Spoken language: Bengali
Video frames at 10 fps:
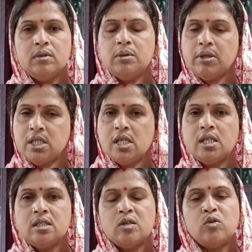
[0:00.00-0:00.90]
মানে বাচ্চা
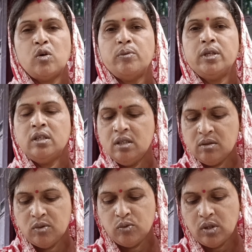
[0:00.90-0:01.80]
কাচ্চাও হবে নিয়ে
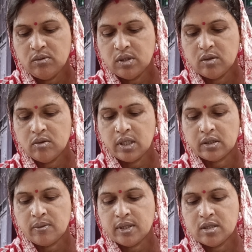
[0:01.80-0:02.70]
আমি বললাম দেখো
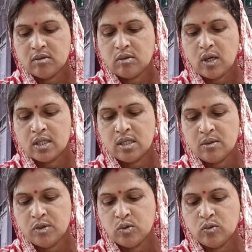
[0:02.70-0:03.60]
একটা বাচ্চা তো আছে
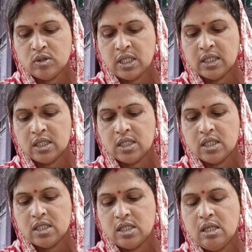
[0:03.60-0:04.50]
আমি শুধু জানতে
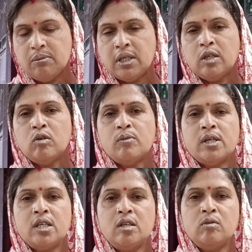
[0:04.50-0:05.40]
চেয়েছিলাম কেন
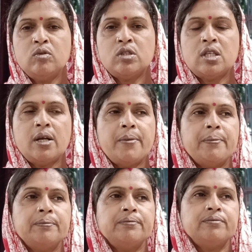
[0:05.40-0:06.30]
আমার এই অবস্থা
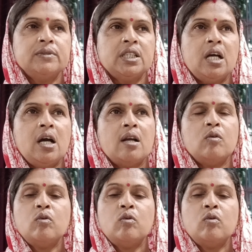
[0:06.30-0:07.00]
আর